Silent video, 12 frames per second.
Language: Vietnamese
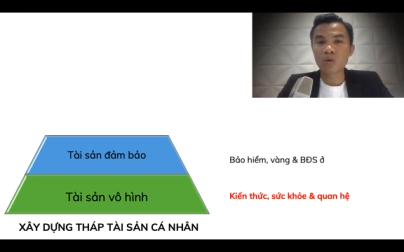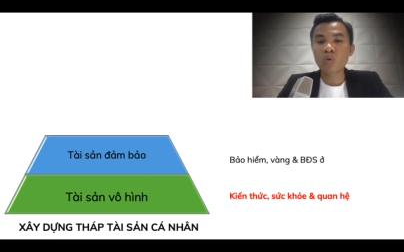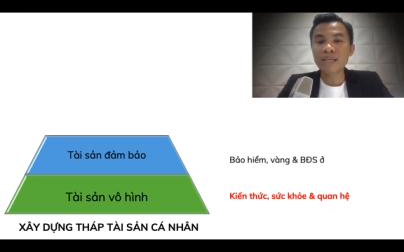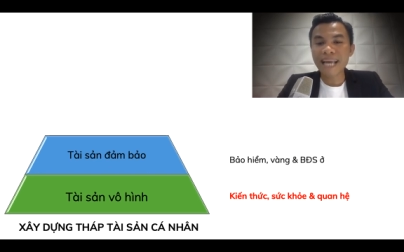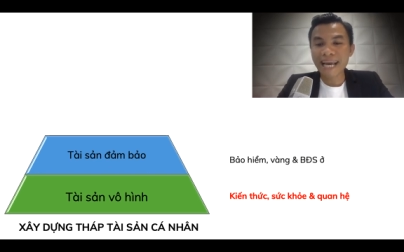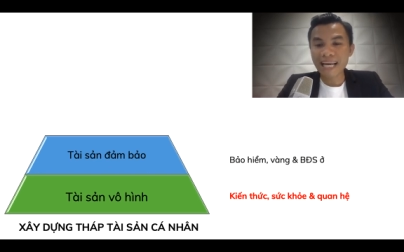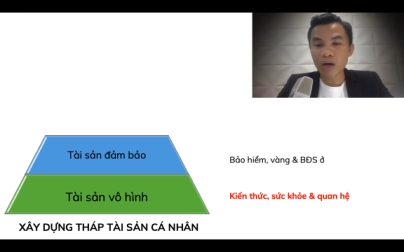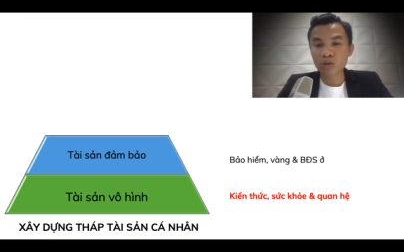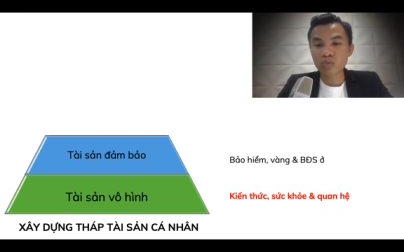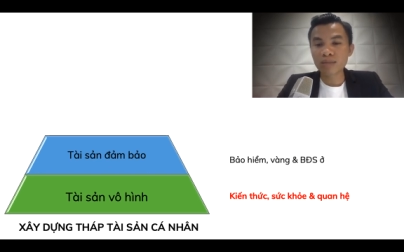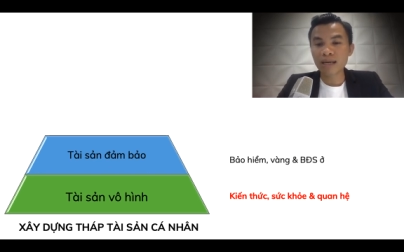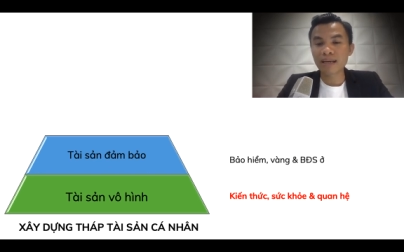quốc gia nào
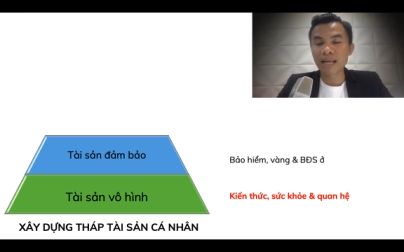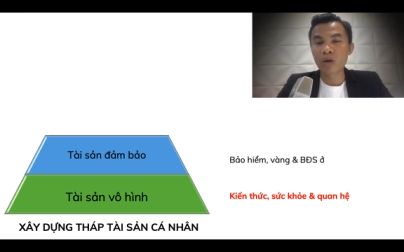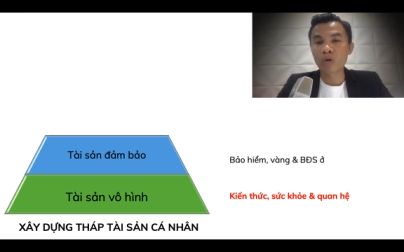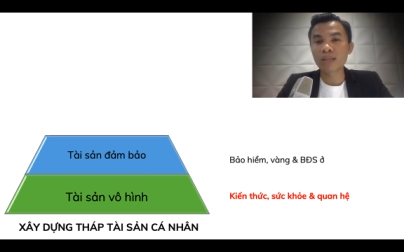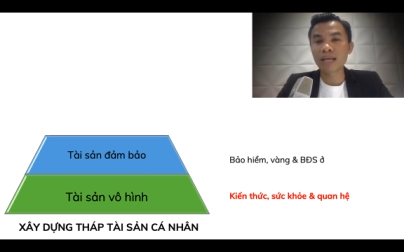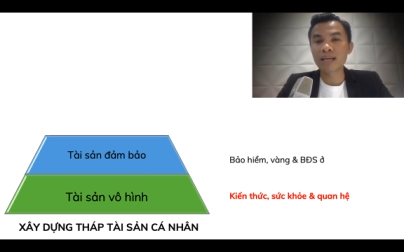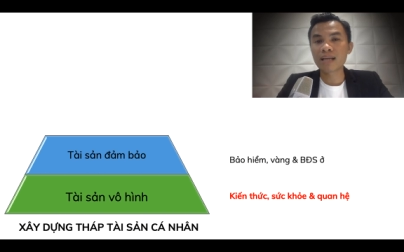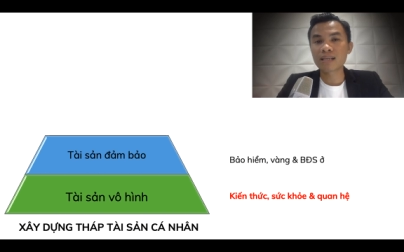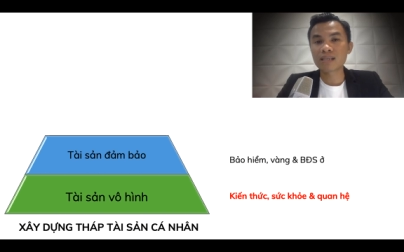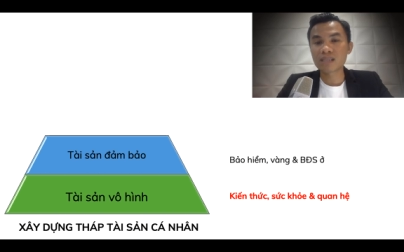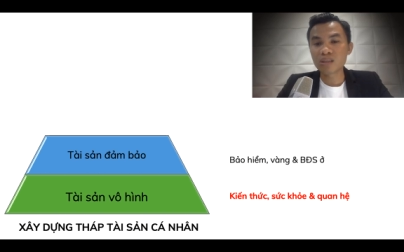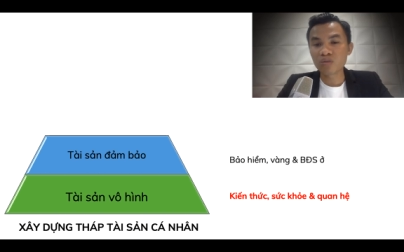chúng ta đều có thể
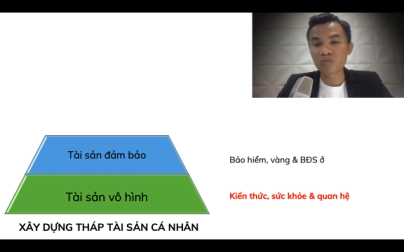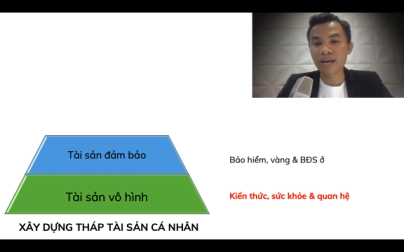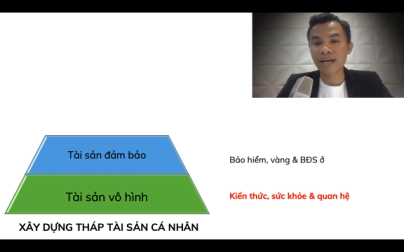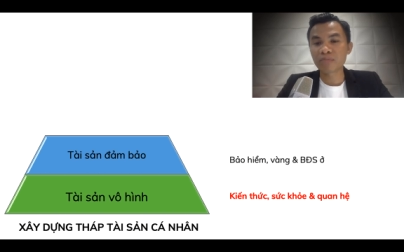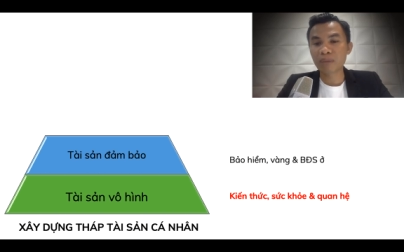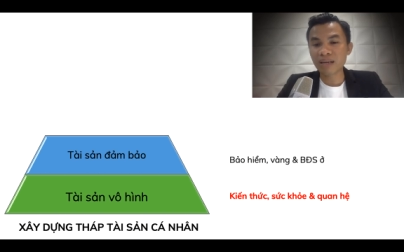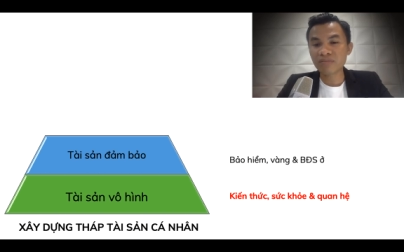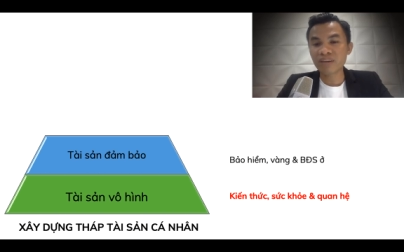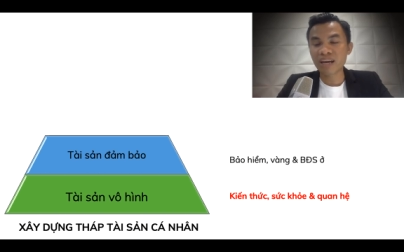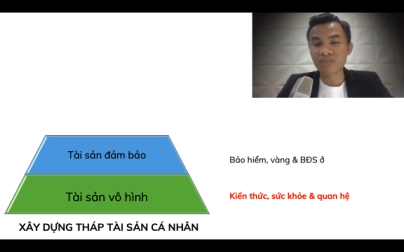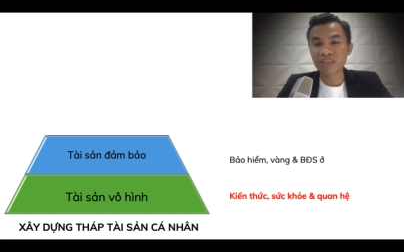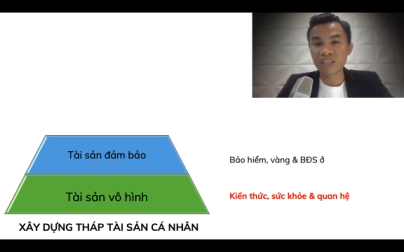là sử dụng vàng bán
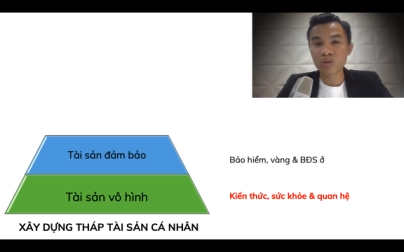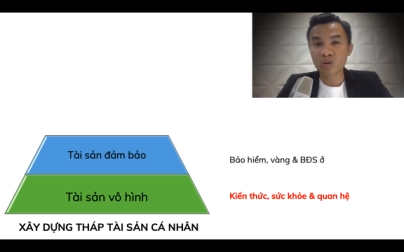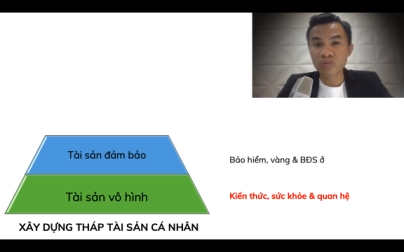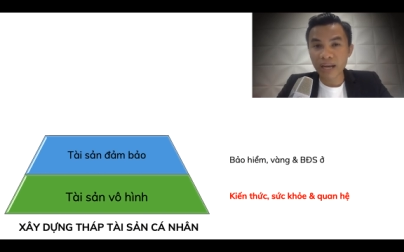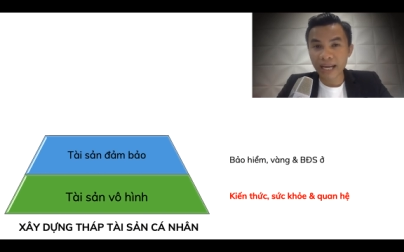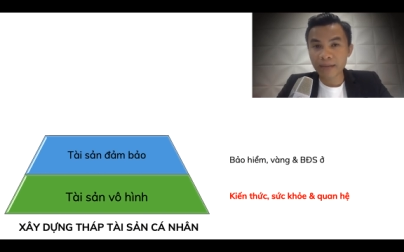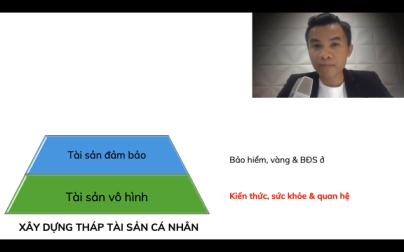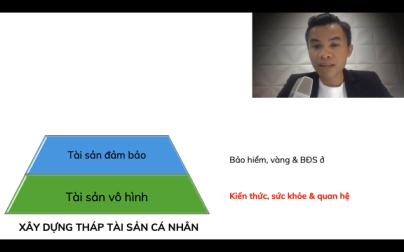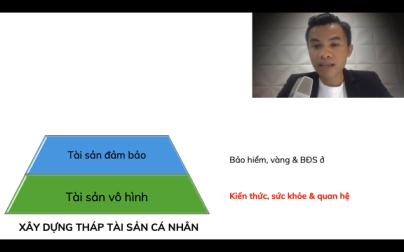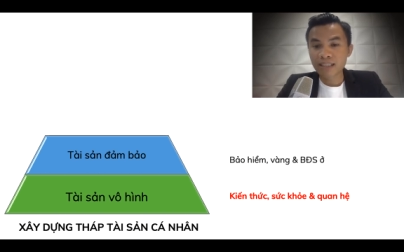vàng và trao đổi vàng